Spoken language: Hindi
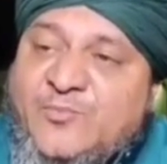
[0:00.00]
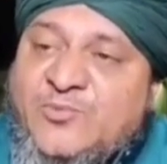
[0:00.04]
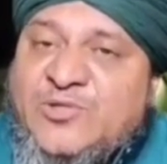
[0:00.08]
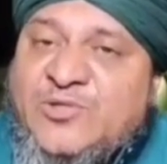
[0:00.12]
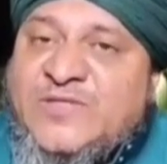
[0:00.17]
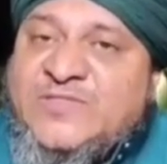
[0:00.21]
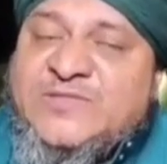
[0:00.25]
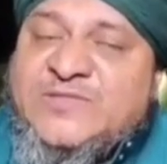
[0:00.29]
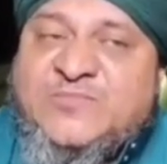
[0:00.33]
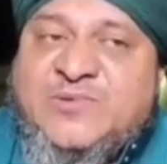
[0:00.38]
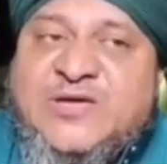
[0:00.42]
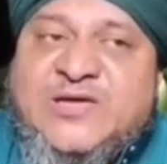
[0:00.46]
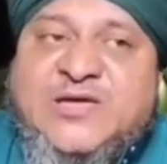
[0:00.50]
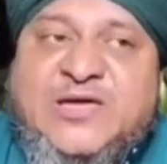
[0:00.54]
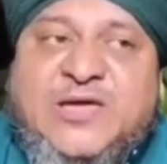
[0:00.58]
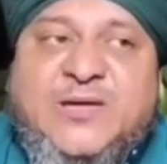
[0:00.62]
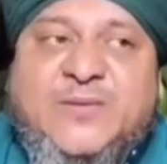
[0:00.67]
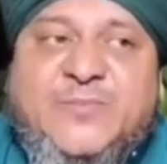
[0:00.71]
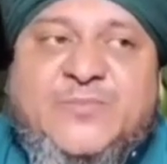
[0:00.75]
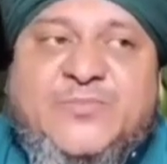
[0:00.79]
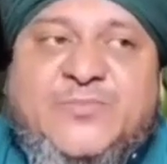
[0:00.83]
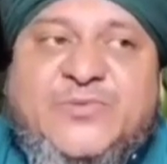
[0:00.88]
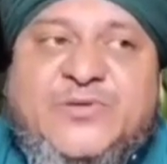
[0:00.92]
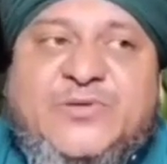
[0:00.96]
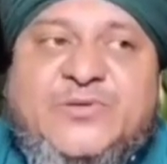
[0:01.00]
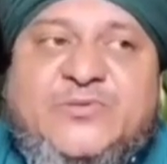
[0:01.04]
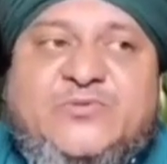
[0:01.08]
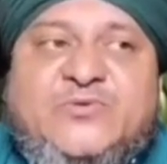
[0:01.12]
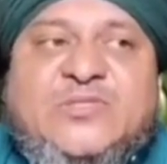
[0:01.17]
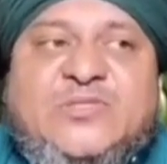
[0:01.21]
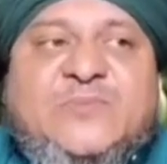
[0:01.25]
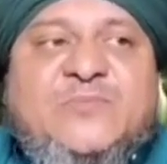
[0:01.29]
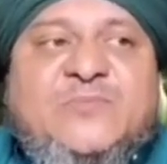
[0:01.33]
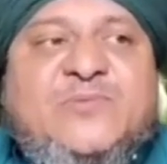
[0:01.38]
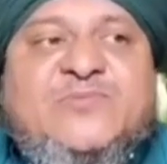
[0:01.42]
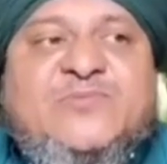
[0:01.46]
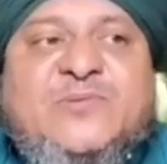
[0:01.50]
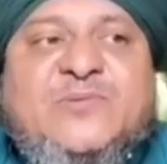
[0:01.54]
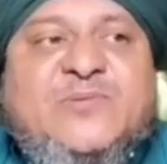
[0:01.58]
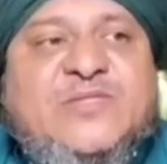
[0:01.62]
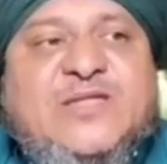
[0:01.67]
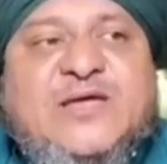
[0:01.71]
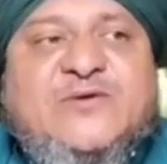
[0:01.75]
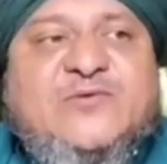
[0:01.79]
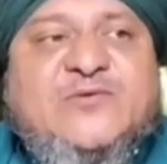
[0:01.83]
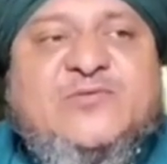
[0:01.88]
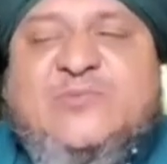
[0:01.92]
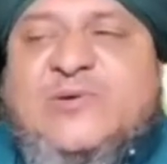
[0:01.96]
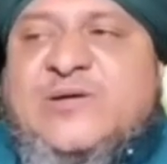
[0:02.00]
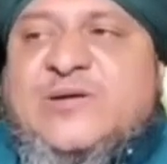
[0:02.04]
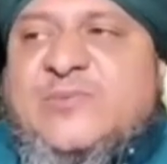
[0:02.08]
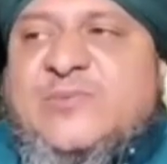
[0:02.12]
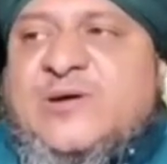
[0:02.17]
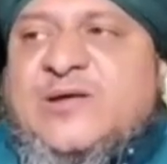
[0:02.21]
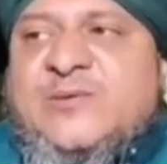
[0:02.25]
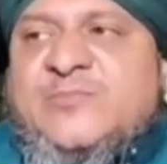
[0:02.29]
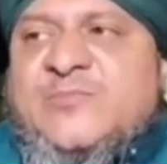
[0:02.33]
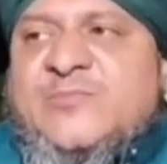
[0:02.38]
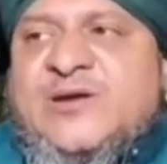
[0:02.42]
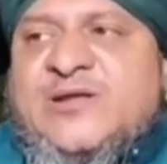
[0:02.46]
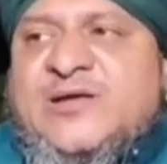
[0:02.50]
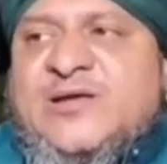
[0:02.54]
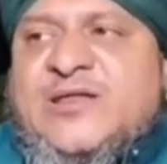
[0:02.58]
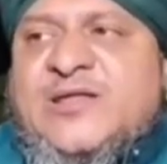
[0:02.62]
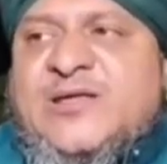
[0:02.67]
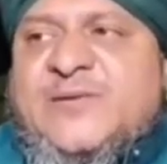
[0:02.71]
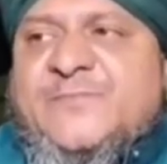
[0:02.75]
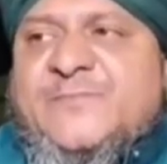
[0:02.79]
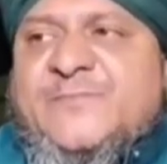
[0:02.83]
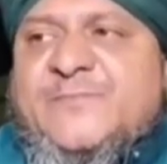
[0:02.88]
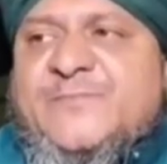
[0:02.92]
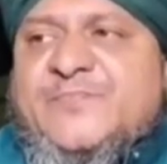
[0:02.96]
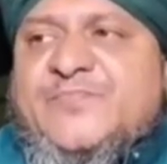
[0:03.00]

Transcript: मुनासिब है क्या तबीब से बता के उस पर अमल करें